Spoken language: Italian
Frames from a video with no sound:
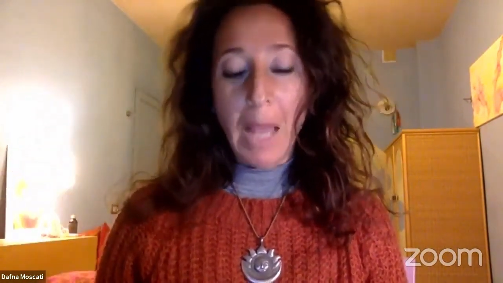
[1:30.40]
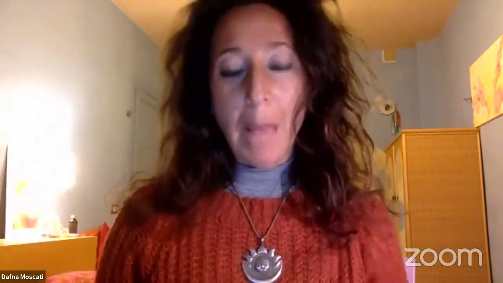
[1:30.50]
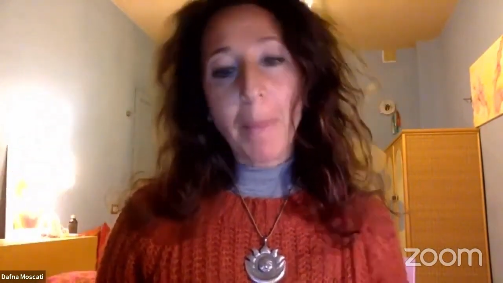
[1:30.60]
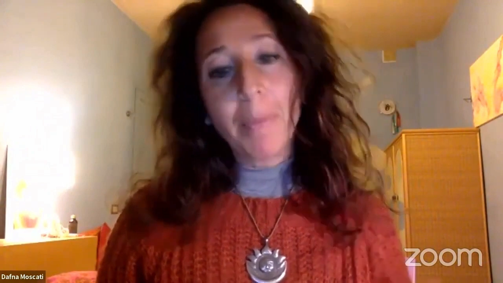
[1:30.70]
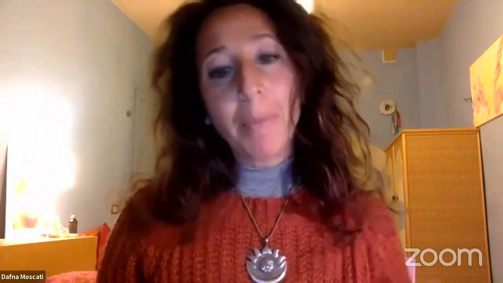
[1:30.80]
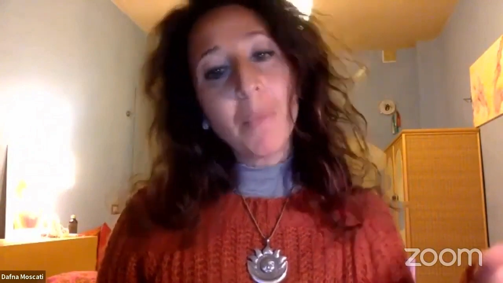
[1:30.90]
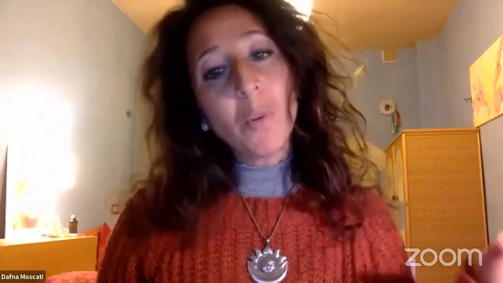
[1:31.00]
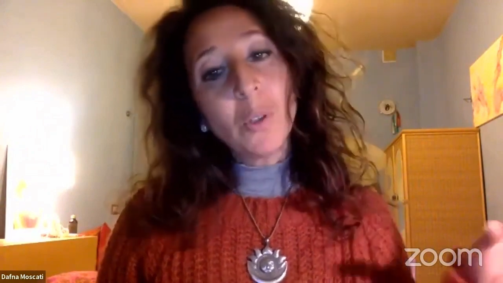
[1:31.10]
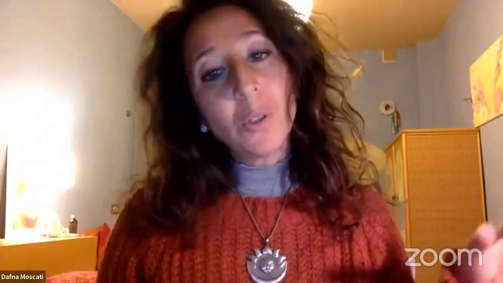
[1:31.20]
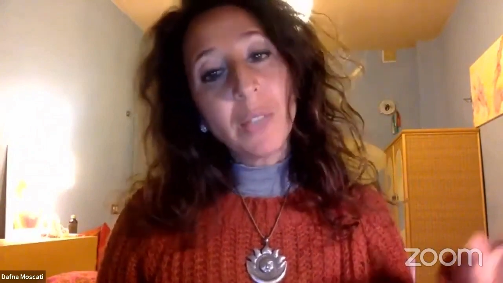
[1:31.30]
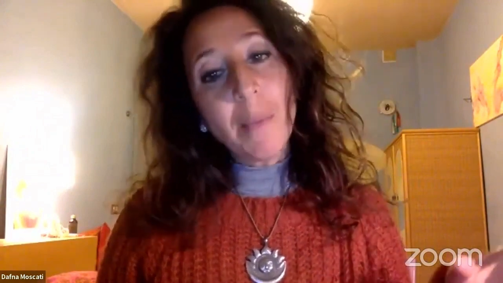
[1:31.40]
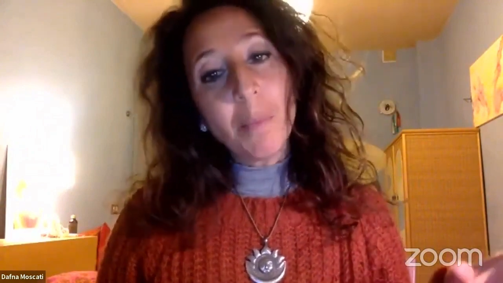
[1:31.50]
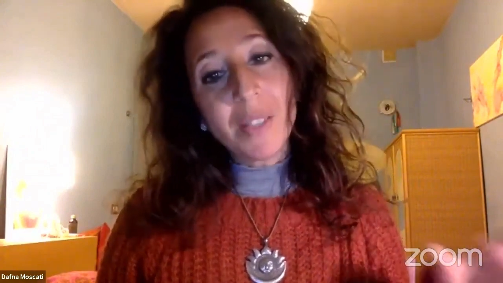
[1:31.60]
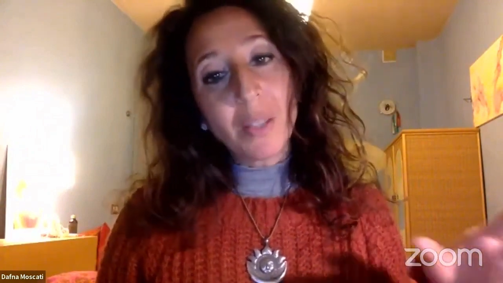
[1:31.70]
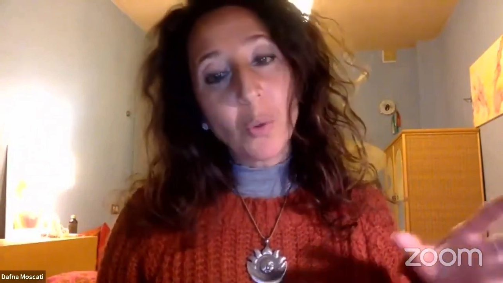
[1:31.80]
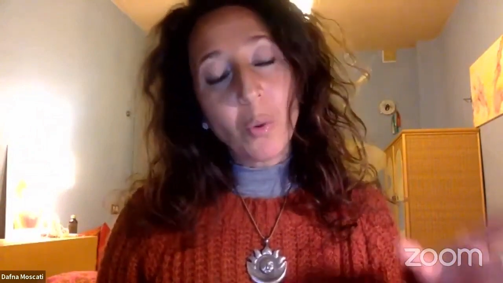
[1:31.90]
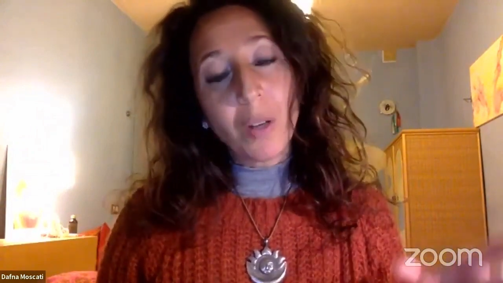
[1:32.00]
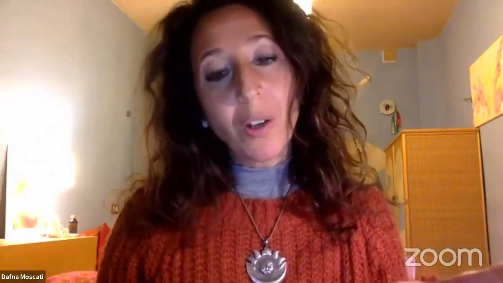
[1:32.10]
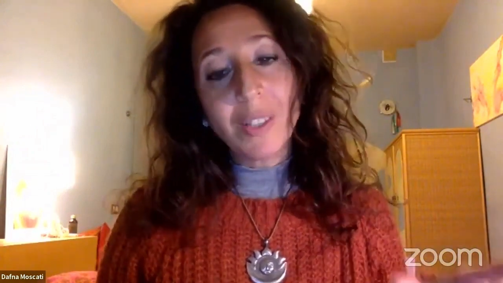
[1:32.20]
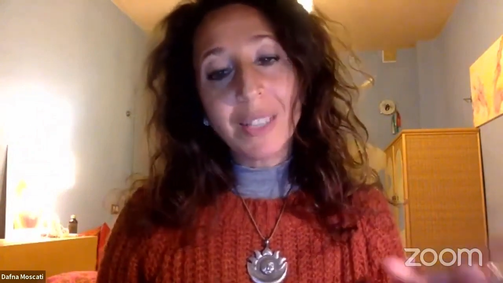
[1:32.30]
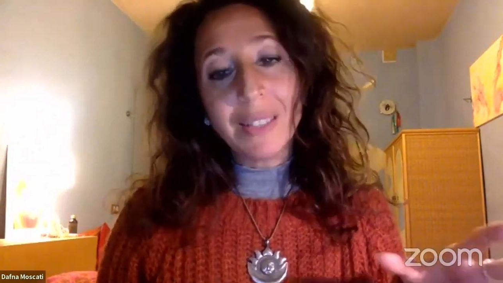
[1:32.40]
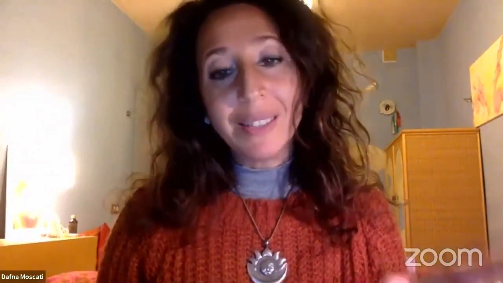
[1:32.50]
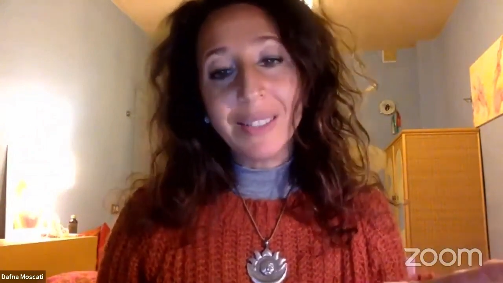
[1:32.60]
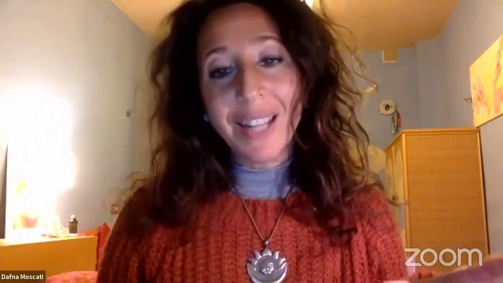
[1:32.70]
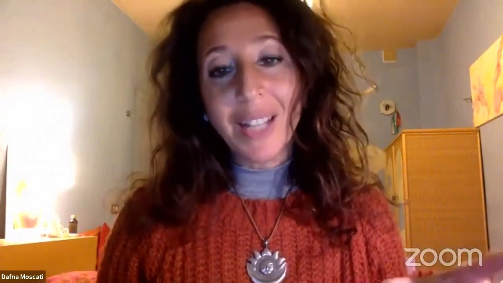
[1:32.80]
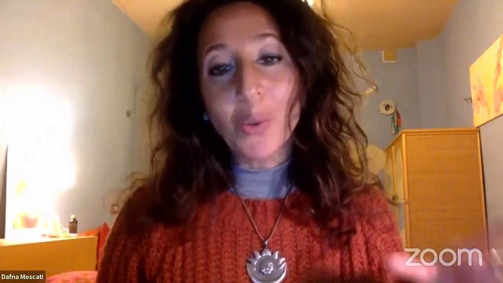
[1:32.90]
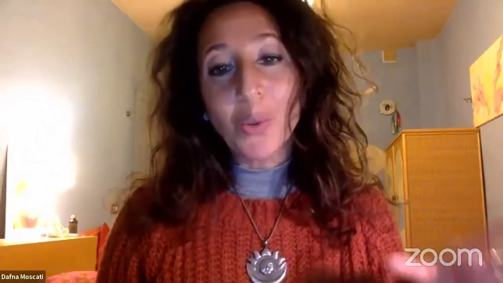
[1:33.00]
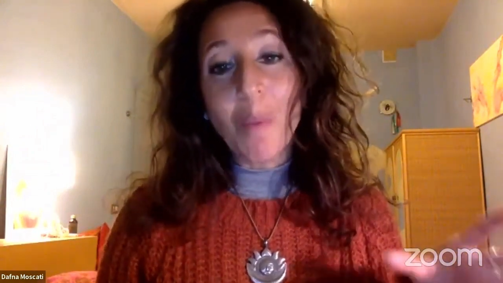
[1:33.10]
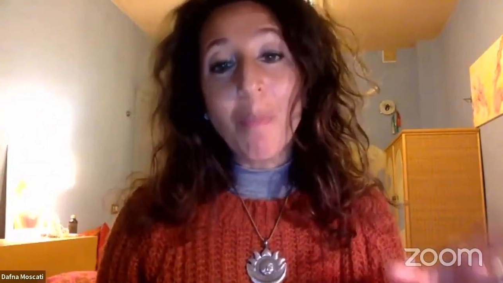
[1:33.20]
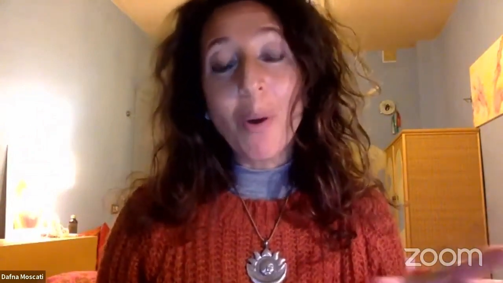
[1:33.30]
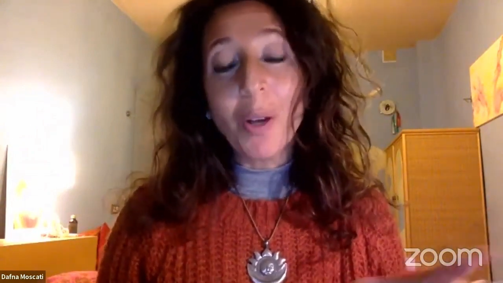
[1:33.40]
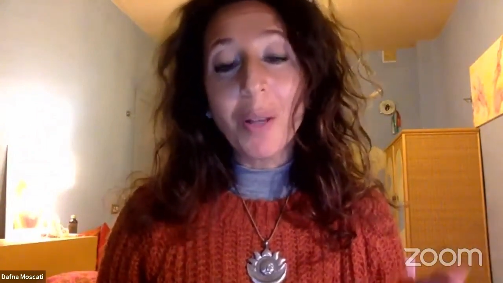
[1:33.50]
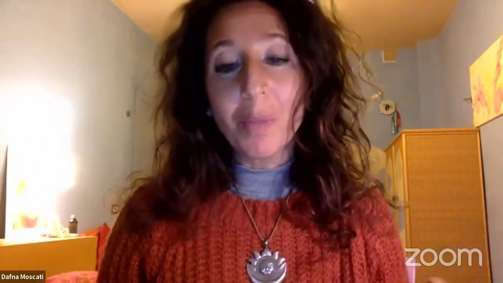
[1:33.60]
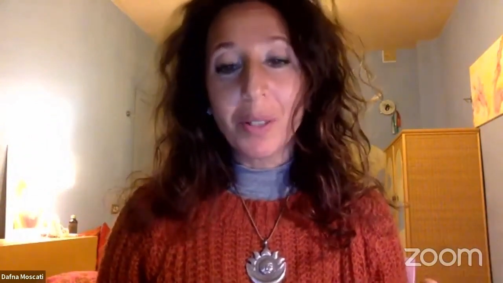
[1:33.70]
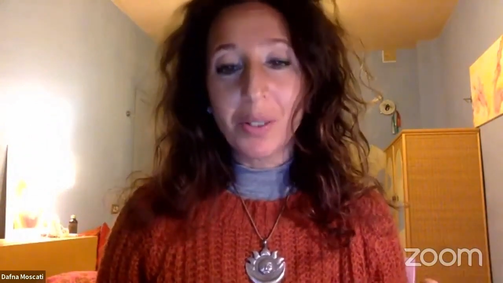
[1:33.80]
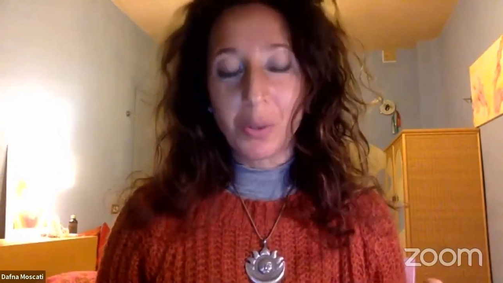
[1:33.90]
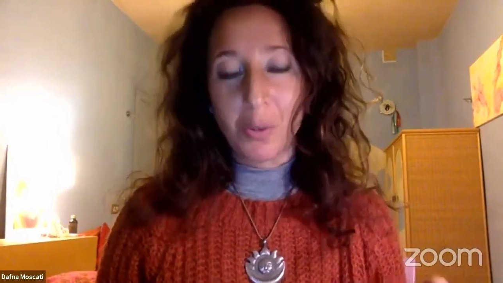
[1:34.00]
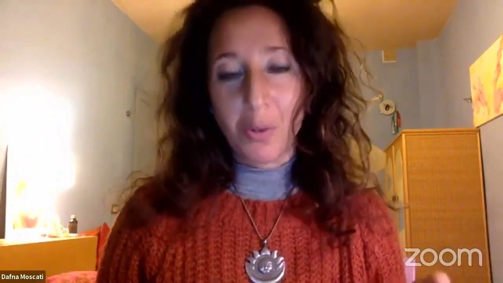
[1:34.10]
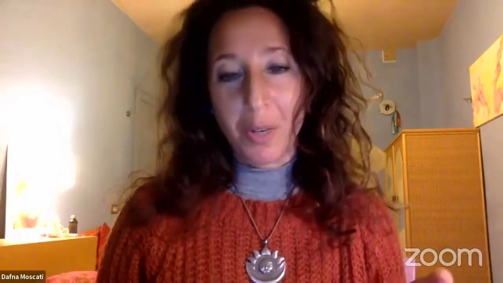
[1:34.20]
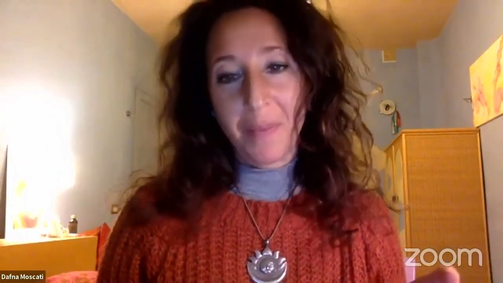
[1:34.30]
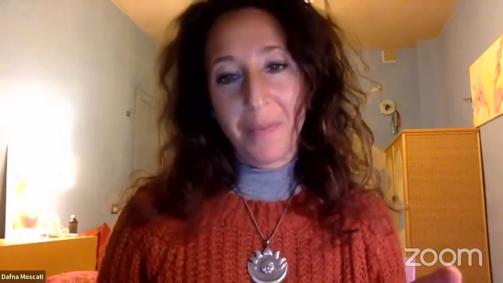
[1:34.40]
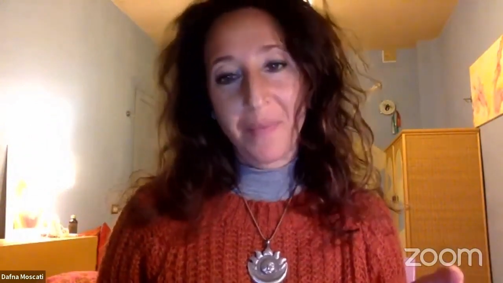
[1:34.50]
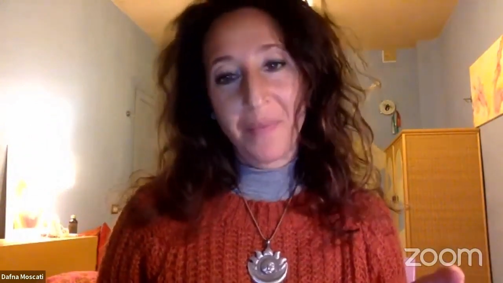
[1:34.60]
ma per molto tempo è stato qualcosa destinato a poche persone.